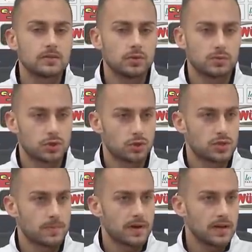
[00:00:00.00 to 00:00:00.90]
Io mi sono
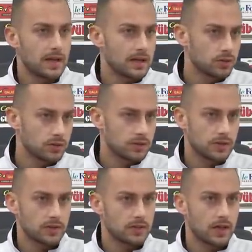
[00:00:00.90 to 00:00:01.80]
sempre allenato
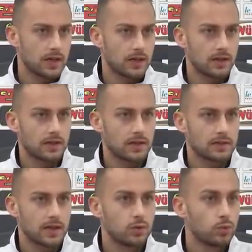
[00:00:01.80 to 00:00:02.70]
eh, da,
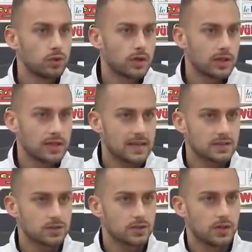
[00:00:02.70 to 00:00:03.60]
da, luglio ad
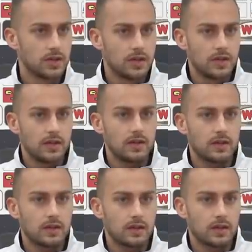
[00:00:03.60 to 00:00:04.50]
adesso,
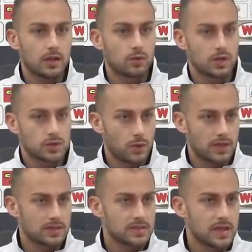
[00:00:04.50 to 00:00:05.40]
eh, anche con una
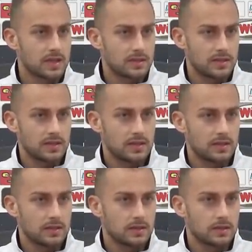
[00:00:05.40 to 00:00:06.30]
squadra di serie
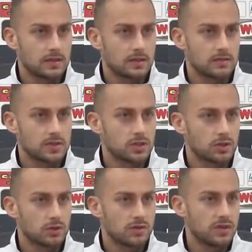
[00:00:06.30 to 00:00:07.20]
di, eh, vicino
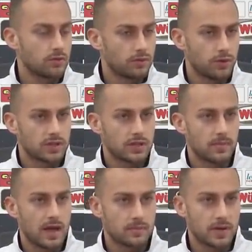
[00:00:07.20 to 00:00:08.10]
dove vivo, il Forte dei
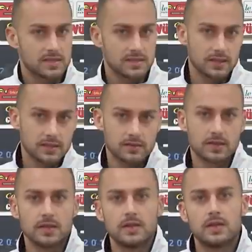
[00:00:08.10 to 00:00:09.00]
Marmi, anzi che
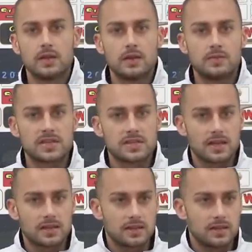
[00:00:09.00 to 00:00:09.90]
mi è
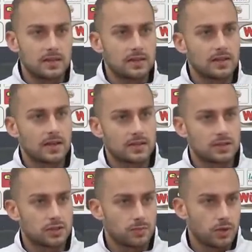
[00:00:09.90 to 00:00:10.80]
stata di, di
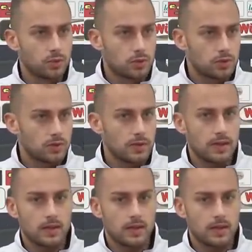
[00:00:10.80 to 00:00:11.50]
grandissimo aiuto,